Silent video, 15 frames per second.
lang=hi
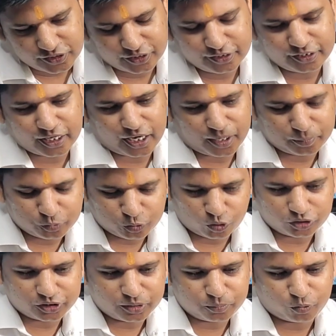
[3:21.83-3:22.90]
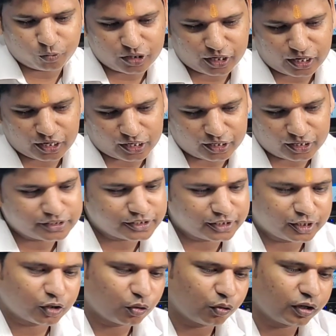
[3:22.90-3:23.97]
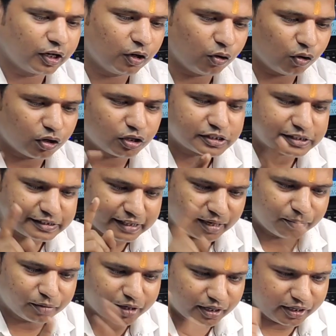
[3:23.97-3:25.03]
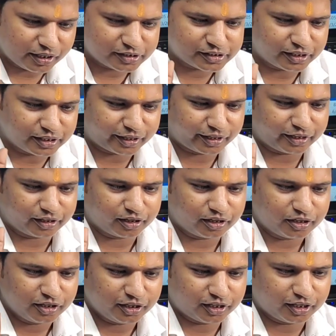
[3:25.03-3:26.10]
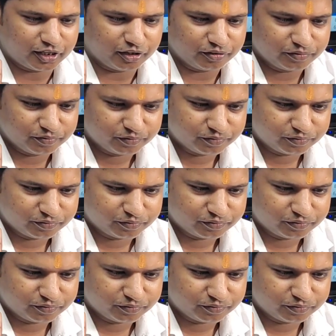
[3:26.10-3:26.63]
यदि आप दो तीन फोल्डर लगा के चेक करोगे और सेम कंडीशन रहेगा ठीक है